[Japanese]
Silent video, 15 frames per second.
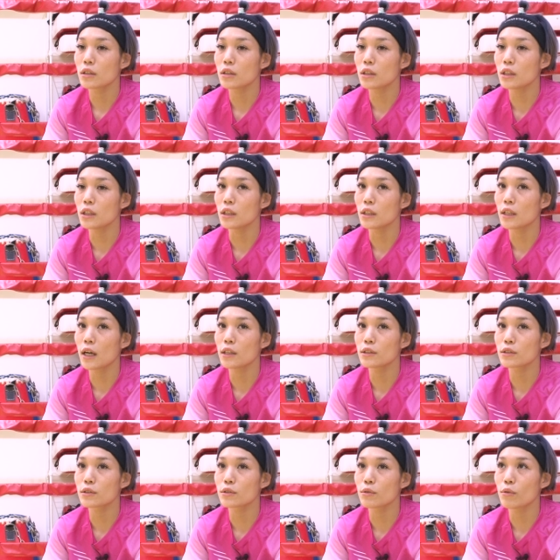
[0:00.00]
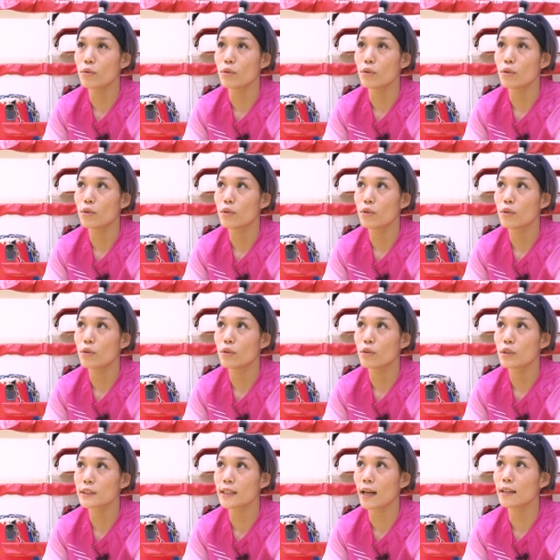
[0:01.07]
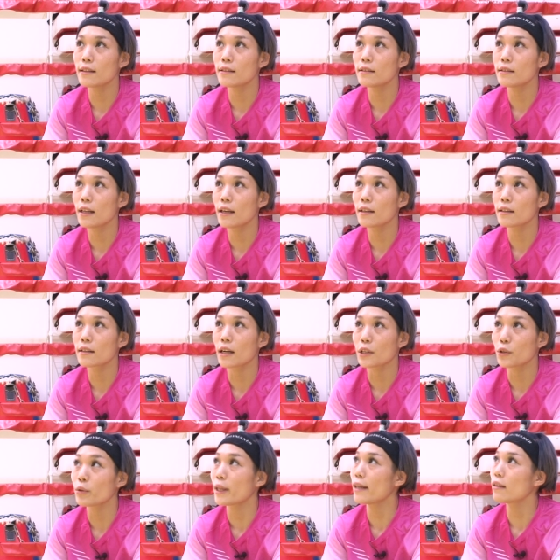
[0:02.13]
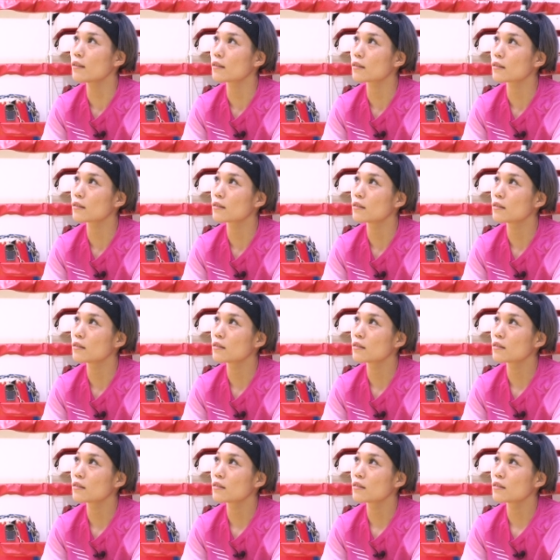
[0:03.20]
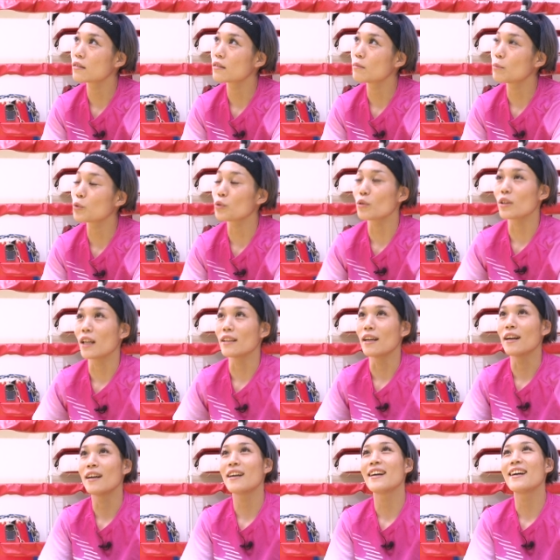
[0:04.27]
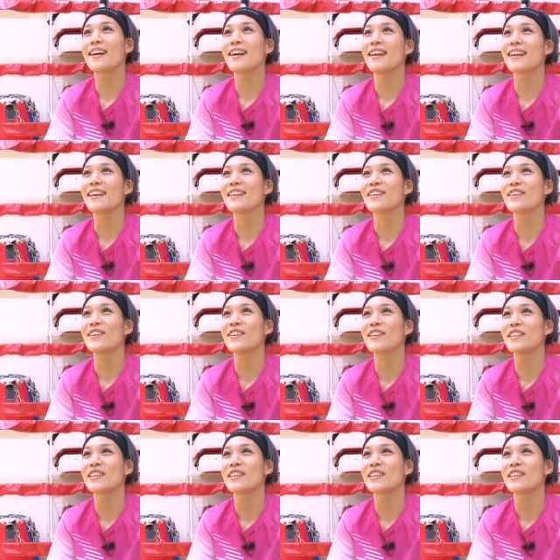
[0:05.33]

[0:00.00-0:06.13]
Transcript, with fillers: にダンスを3年か4年もっとだなえっ、ー、と